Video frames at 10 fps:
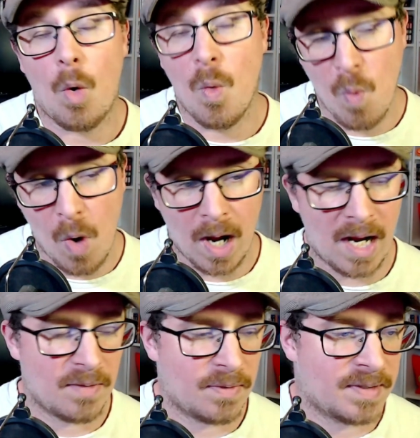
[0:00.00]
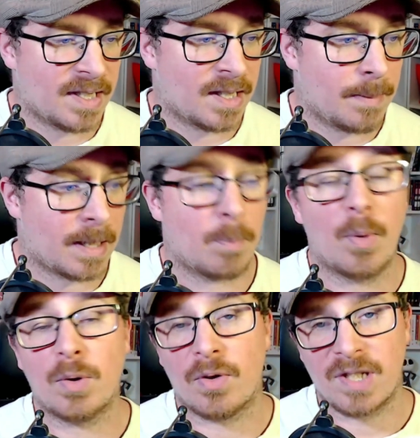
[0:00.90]
au moins à FF7 Remake,
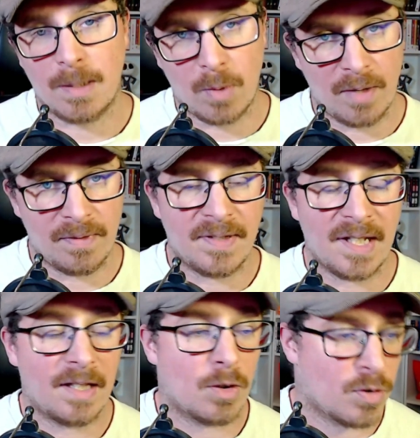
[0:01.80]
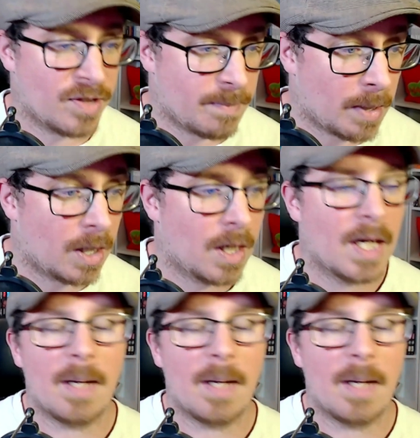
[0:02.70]
potentiellement à FF7, je ne sais pas.